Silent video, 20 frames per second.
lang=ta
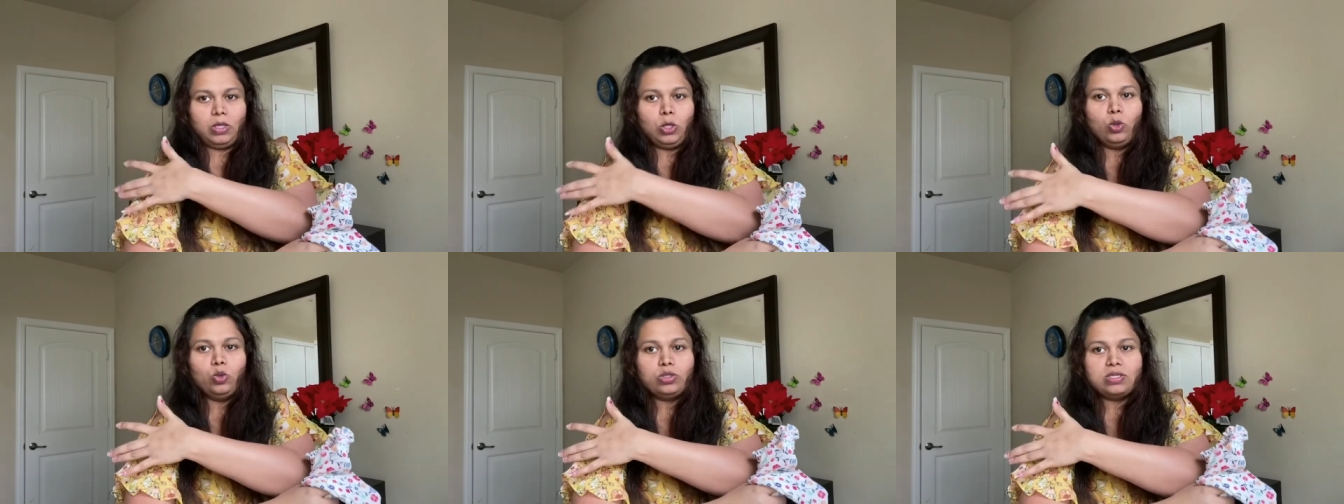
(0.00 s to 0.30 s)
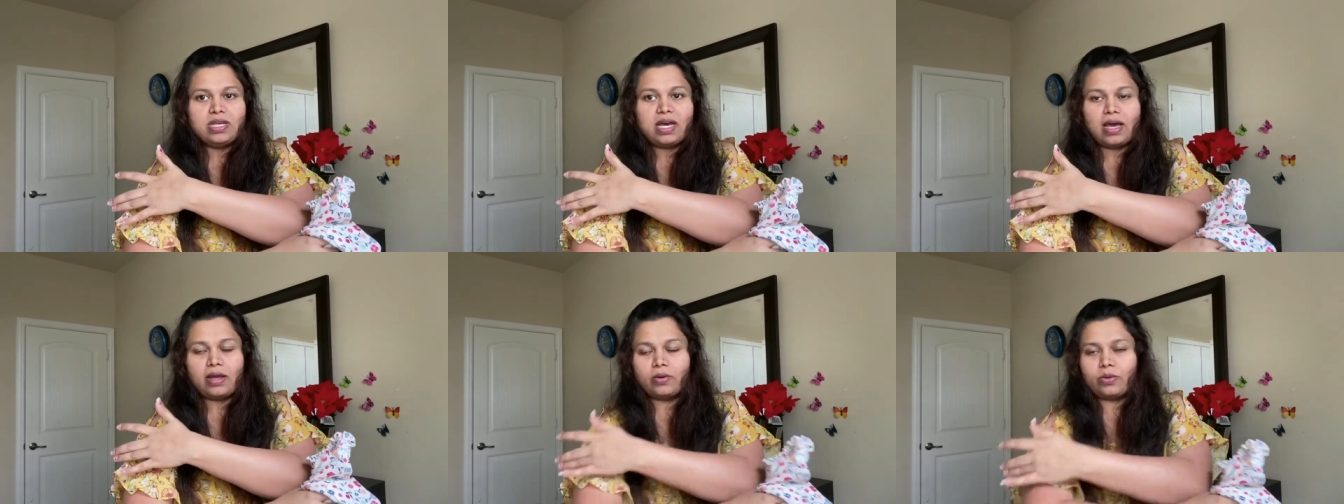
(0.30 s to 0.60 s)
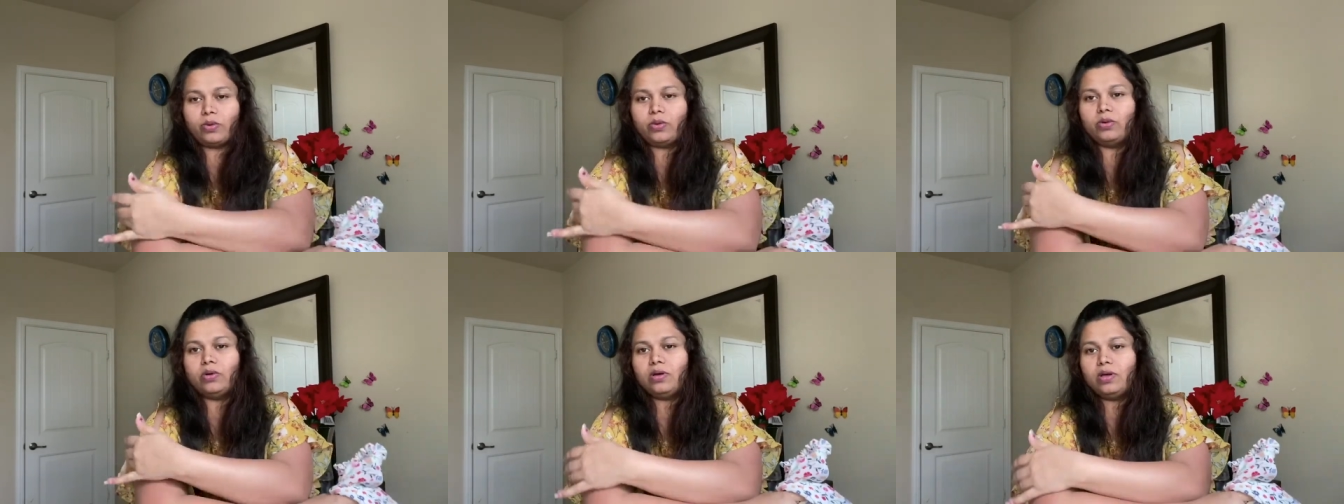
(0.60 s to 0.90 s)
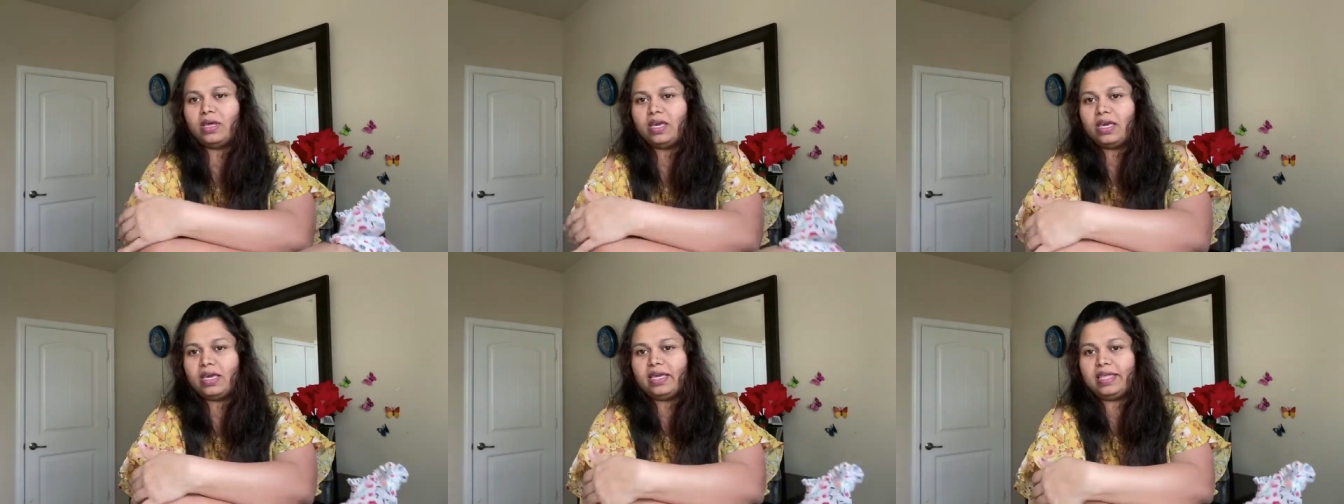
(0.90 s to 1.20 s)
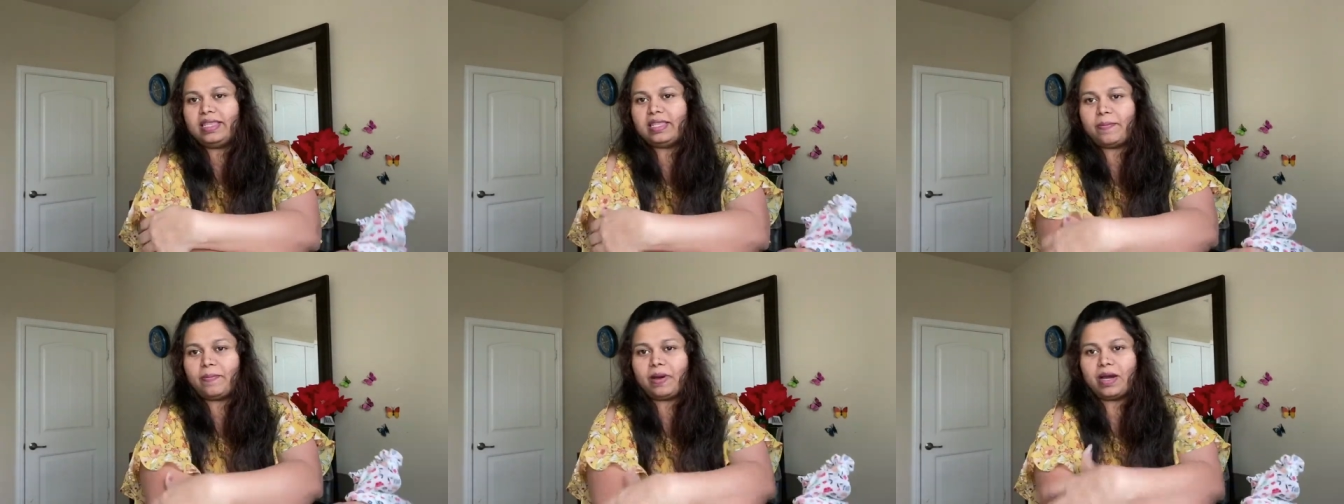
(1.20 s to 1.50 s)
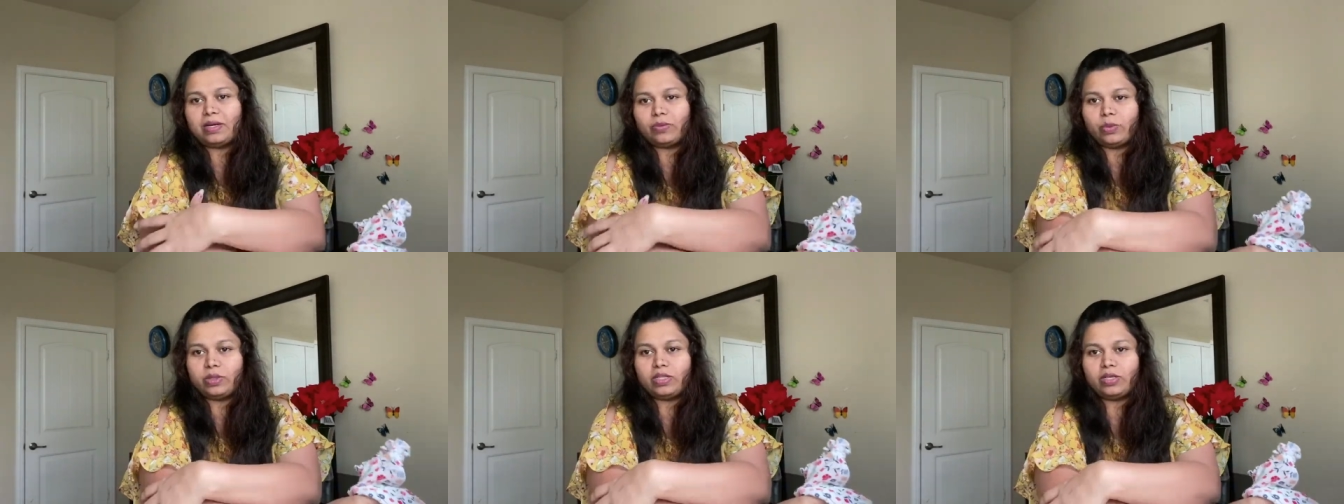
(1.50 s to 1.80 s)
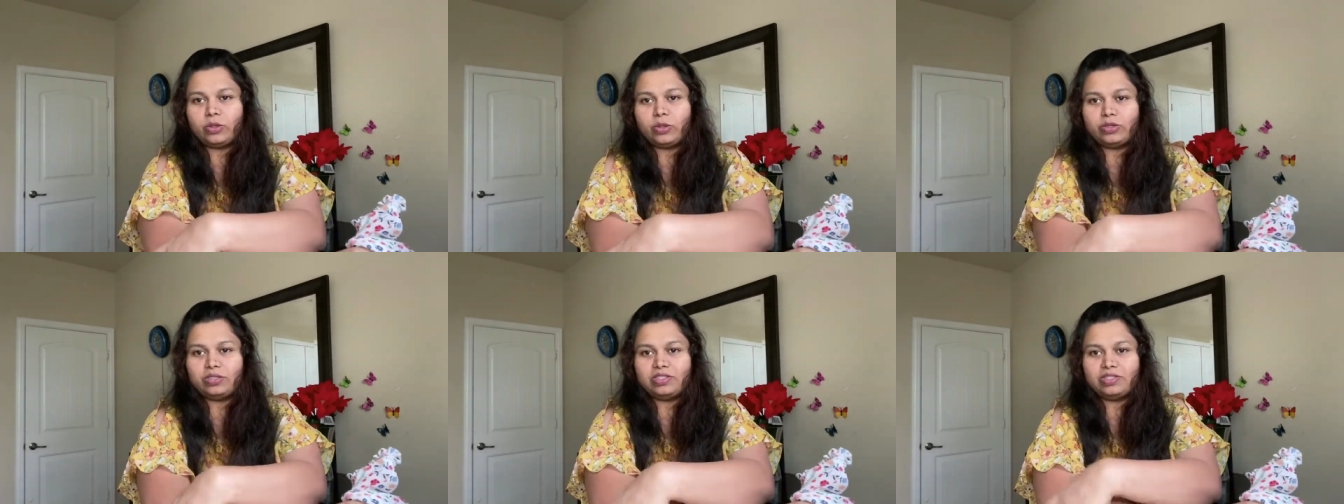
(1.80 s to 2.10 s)
லூஸாக இருக்கும் இந்த பார்ட்
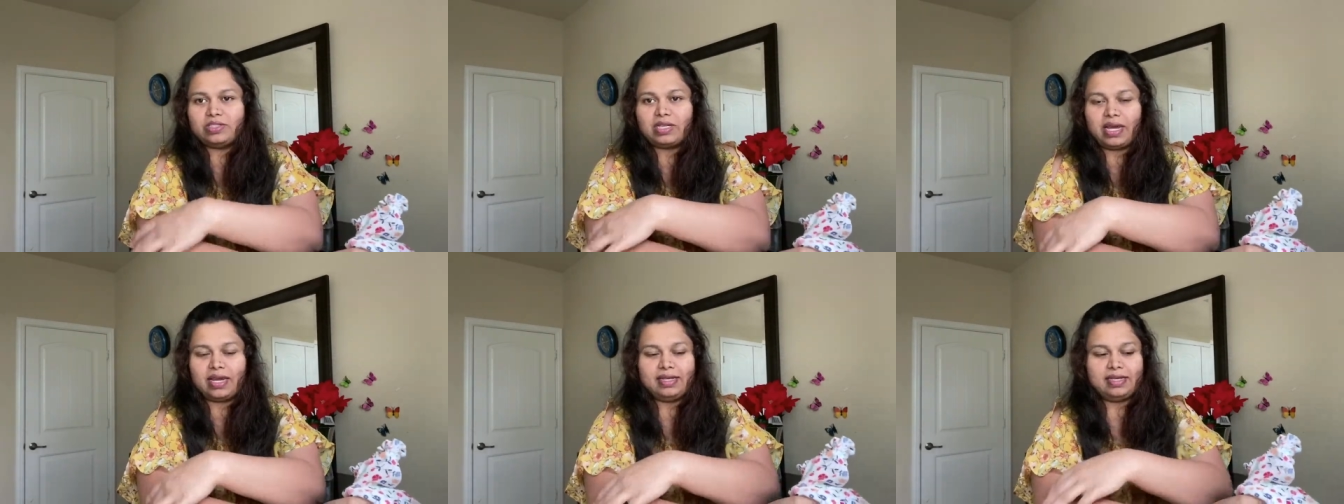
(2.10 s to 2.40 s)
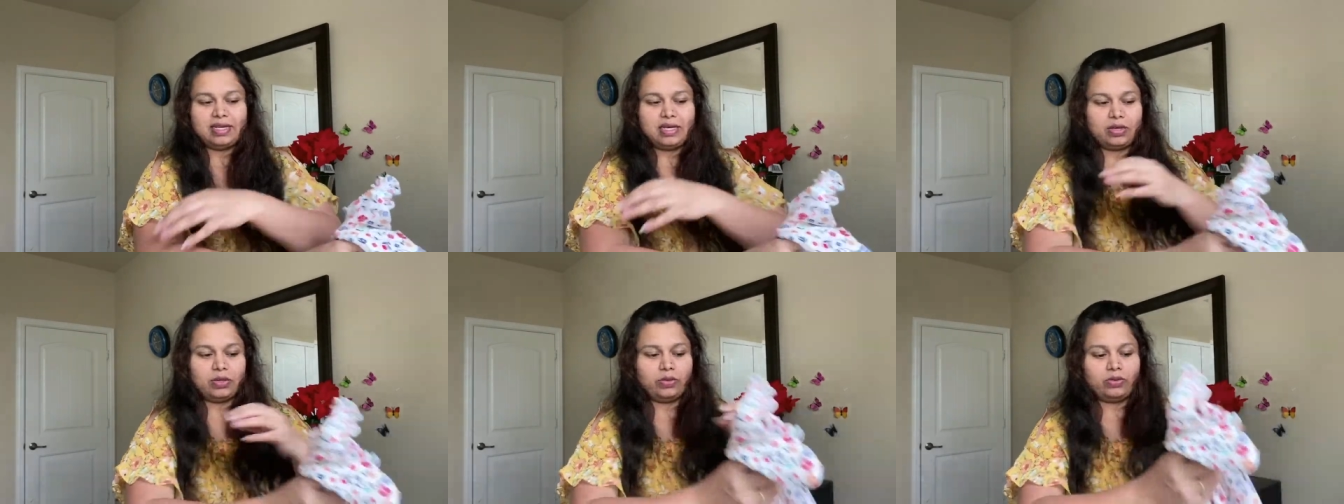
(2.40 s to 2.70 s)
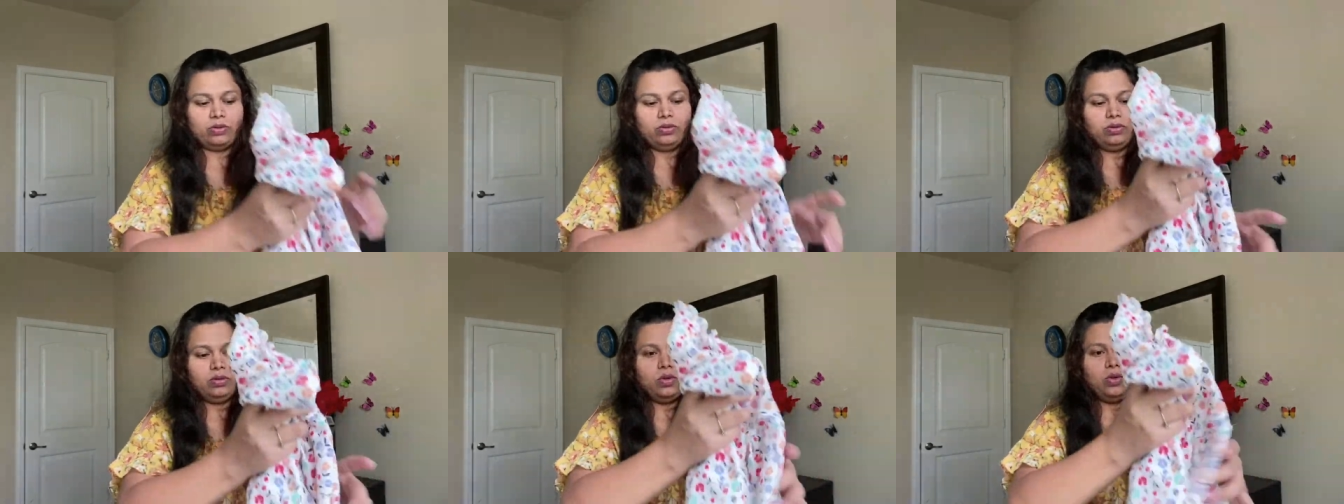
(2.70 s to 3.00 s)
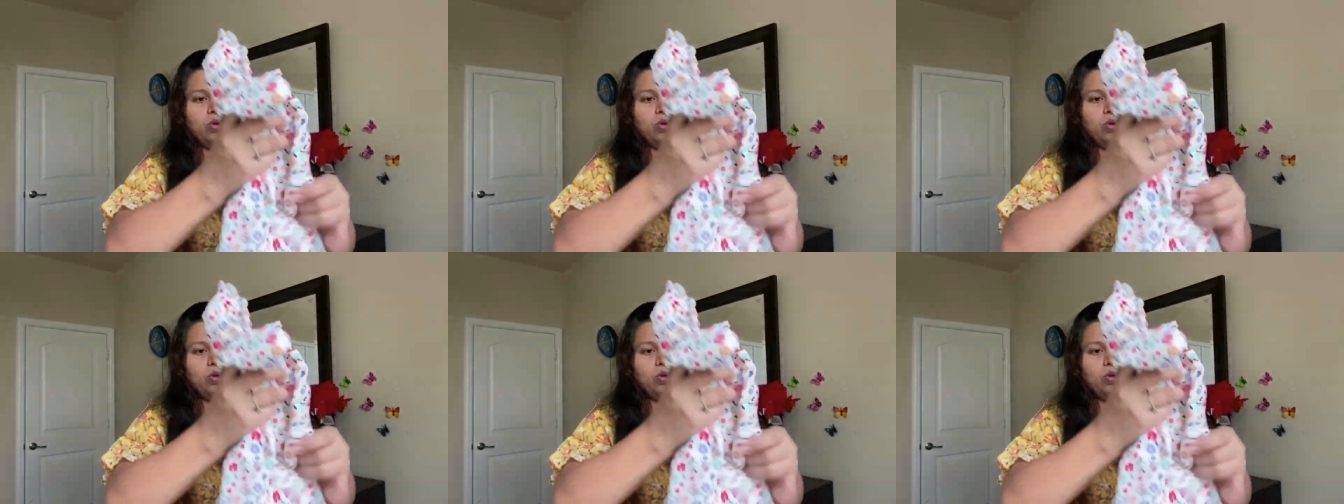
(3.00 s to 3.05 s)
வந்து கொஞ்சம் டைட்டாக இருக்கும்